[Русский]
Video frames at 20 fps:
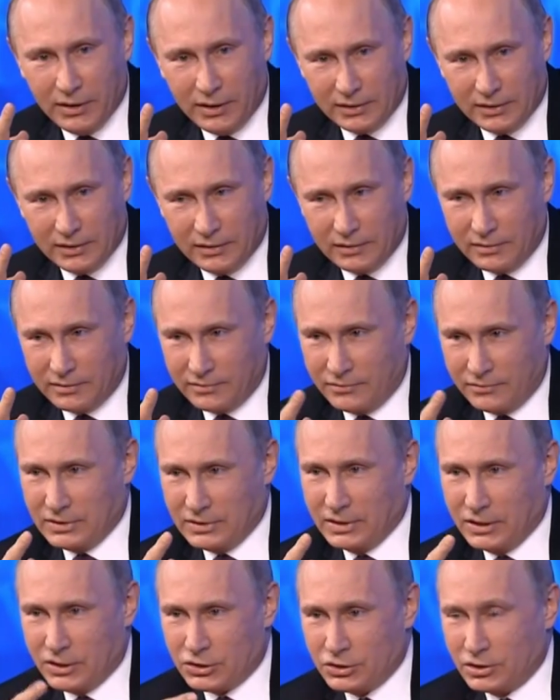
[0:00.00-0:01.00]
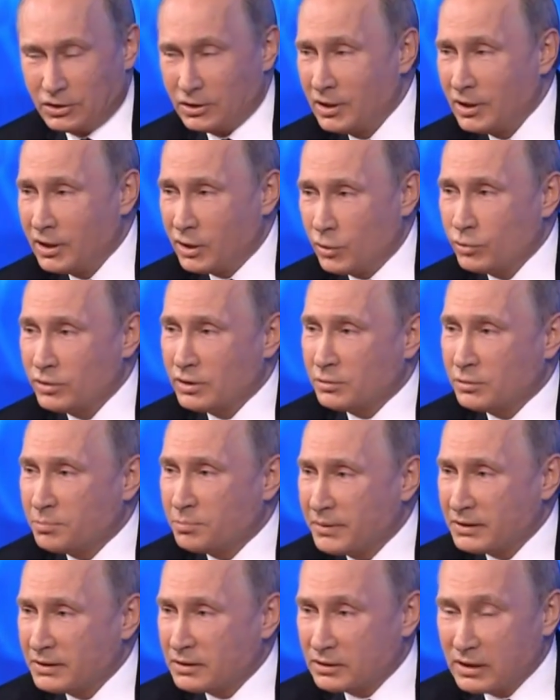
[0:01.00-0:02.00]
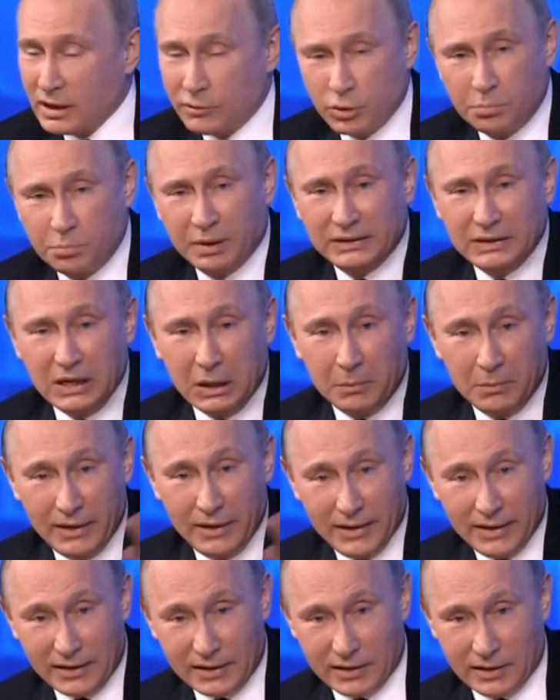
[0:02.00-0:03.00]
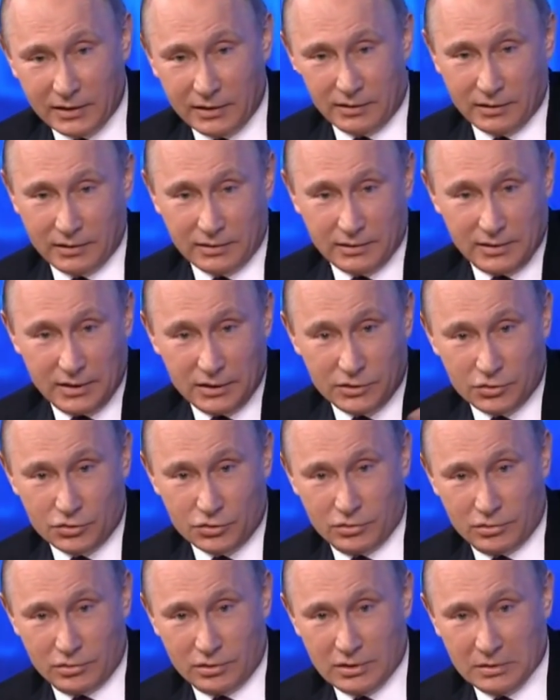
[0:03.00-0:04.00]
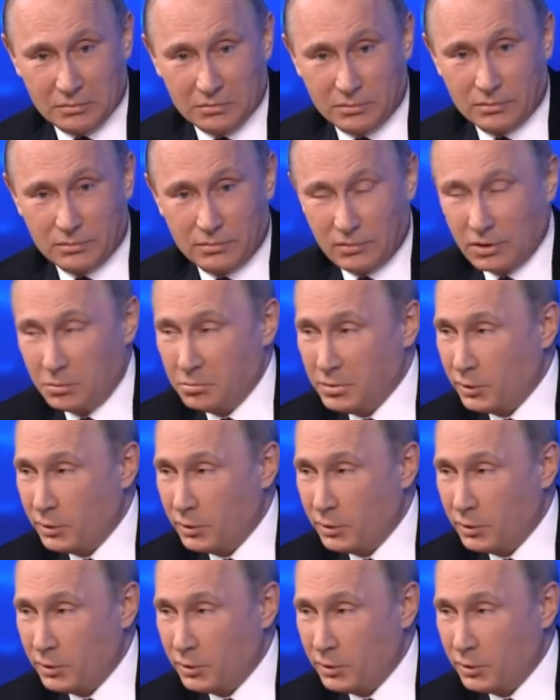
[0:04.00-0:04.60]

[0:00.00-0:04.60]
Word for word: 3 миллиарда в загашнике. Вот, так вот по 3 миллиарда, их, знаете, что там